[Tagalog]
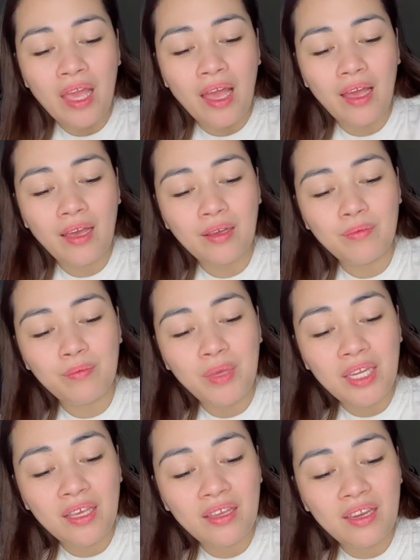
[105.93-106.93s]
ang
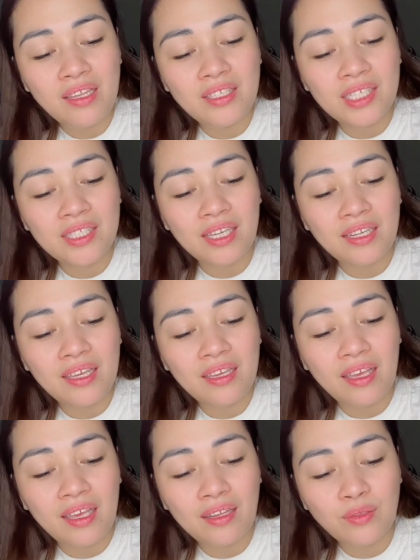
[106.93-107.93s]
main ingredients ani
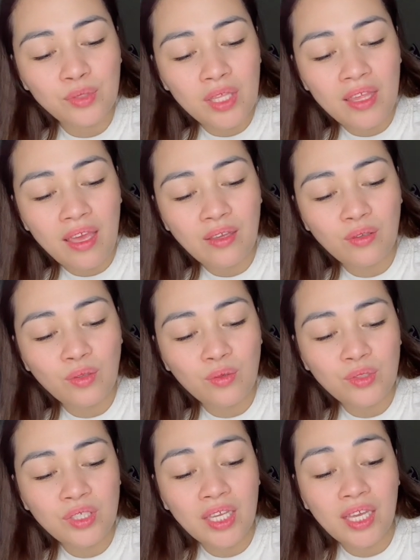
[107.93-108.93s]
kay glutathione
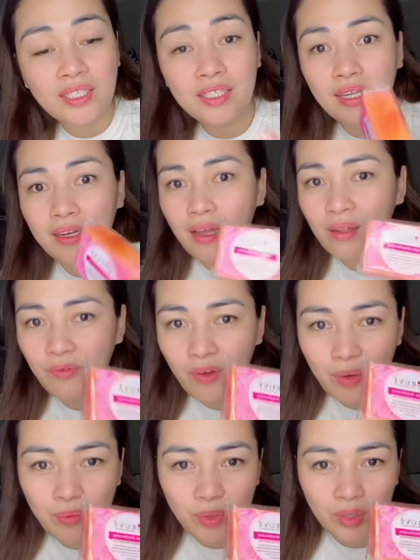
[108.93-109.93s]
kojic acid and alpha
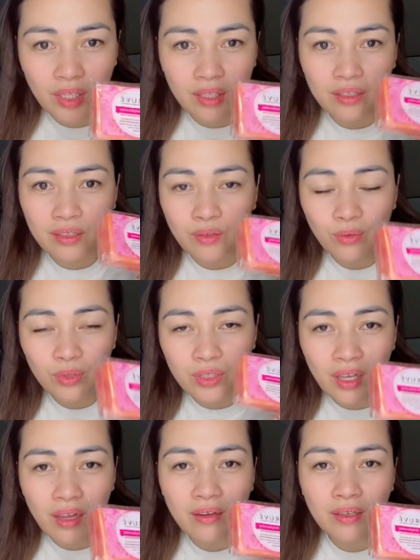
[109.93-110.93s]
arbutin those
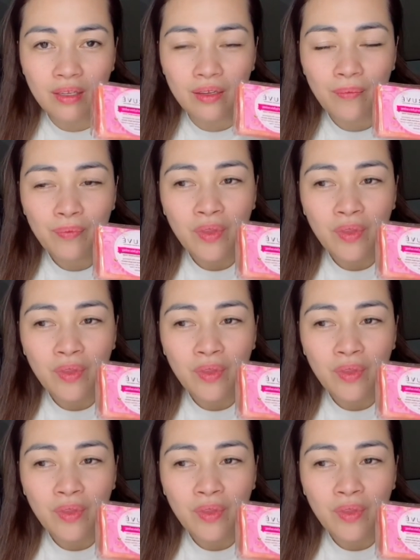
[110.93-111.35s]
are the